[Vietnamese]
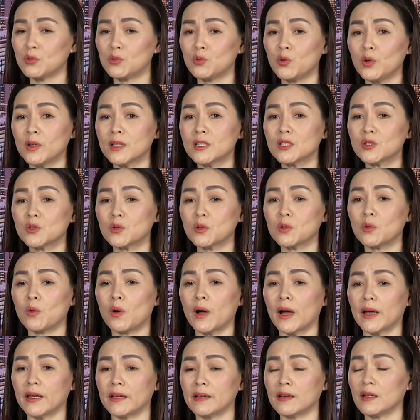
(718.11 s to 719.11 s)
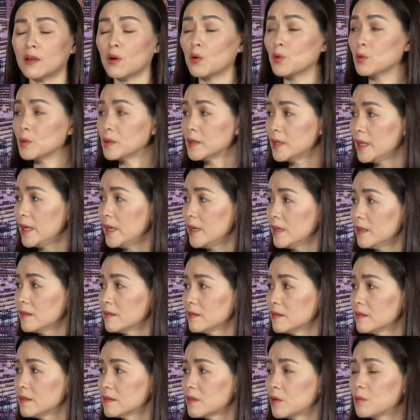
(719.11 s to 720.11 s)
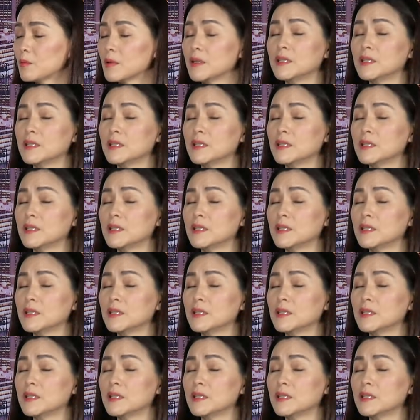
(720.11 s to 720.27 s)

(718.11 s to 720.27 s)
chuyến xuất ngoại đầu tiên trong